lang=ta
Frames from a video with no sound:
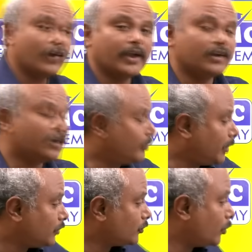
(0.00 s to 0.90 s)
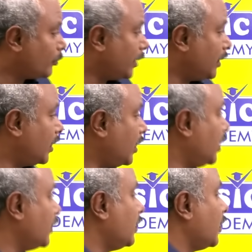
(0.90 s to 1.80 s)
ஃபைவ் ஹண்ட்ரடுக்கு மேலே ஸ்கோர் பண்ணியிருந்தாங்க
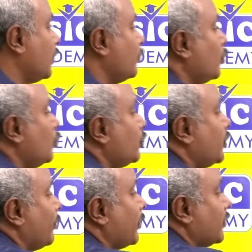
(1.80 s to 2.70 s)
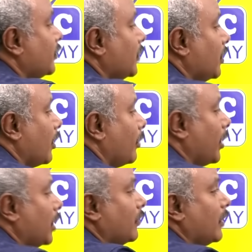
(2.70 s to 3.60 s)
அதனால தான் முந்நூற்றம்பத்தி நாலு
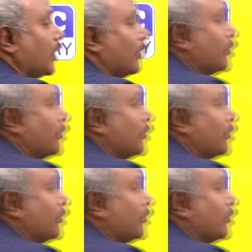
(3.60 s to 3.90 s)
மாணவர்களுக்கு